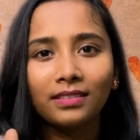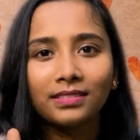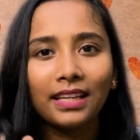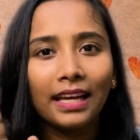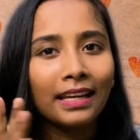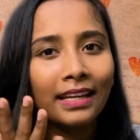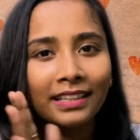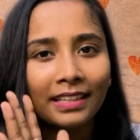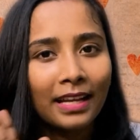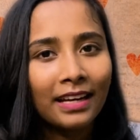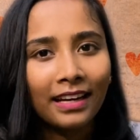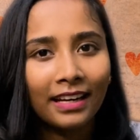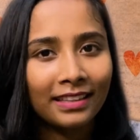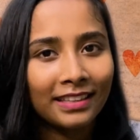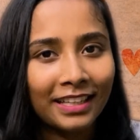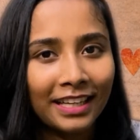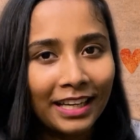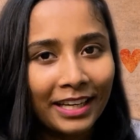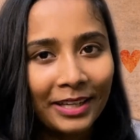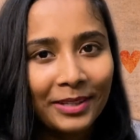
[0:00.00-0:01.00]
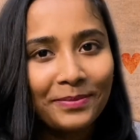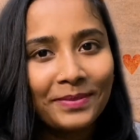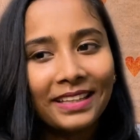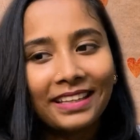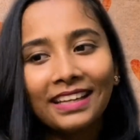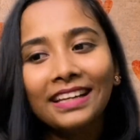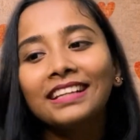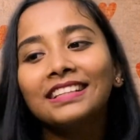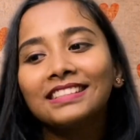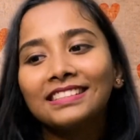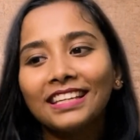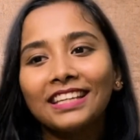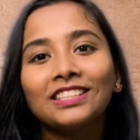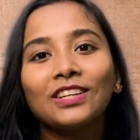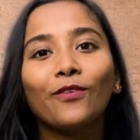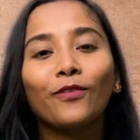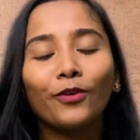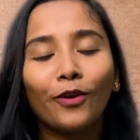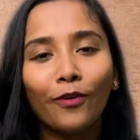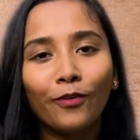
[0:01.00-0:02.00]
சைலண்டாக நடந்த கல்யாணம் இல்லை இட்ஸ் ஜஸ்ட்
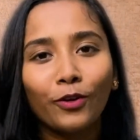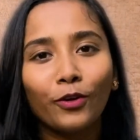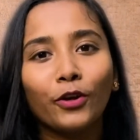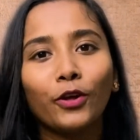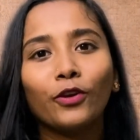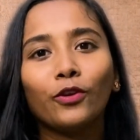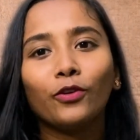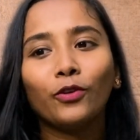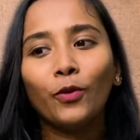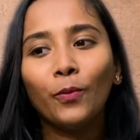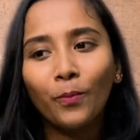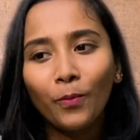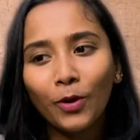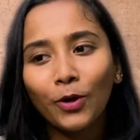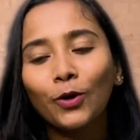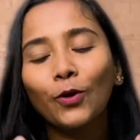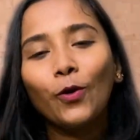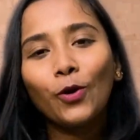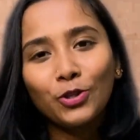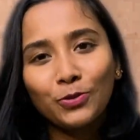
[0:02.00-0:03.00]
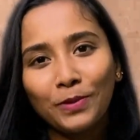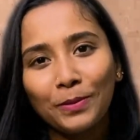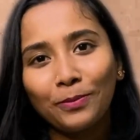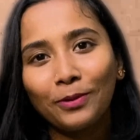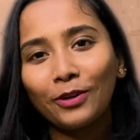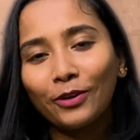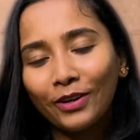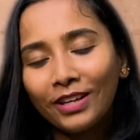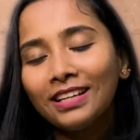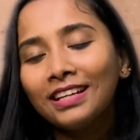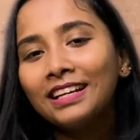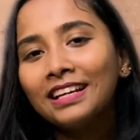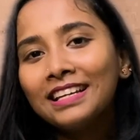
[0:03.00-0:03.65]
அவர் அவங்களுடைய ரொம்ப க்ளோஸ் பீப்புளோட